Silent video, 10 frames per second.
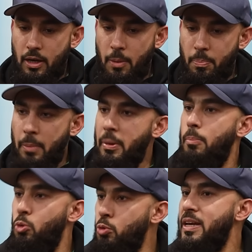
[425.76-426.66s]
अपने
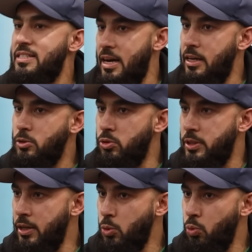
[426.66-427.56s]
महबूब के साथ
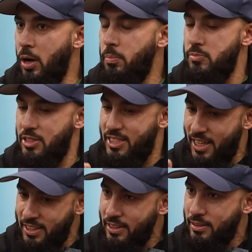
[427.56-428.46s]
होता है तो
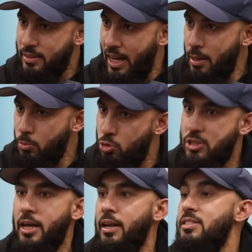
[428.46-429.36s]
ज़्यादा टाइम
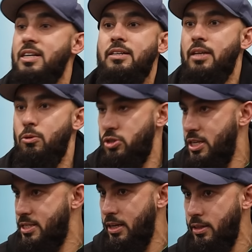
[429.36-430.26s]
गुजारना चाहता है
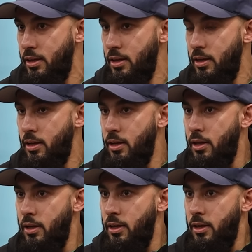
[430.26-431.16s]
उसके साथ
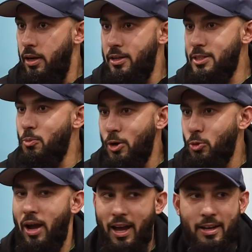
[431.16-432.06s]
ही डजन वॉन्ट
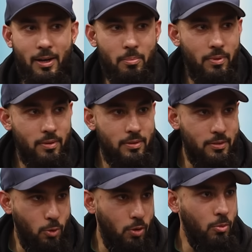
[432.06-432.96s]
टू हैंग अप
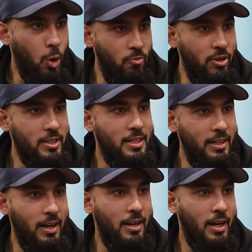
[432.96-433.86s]

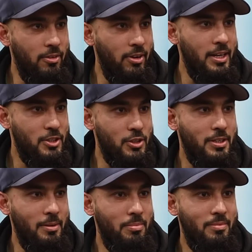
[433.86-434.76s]
ऑब्वियसली हलाल
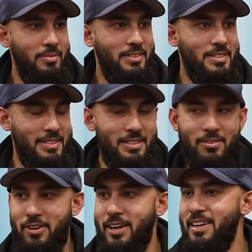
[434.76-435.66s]
रिलेशनशिप
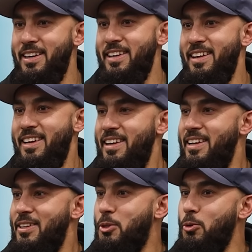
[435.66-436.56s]
राइट
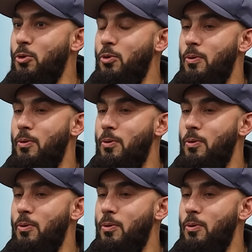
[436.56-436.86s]
तो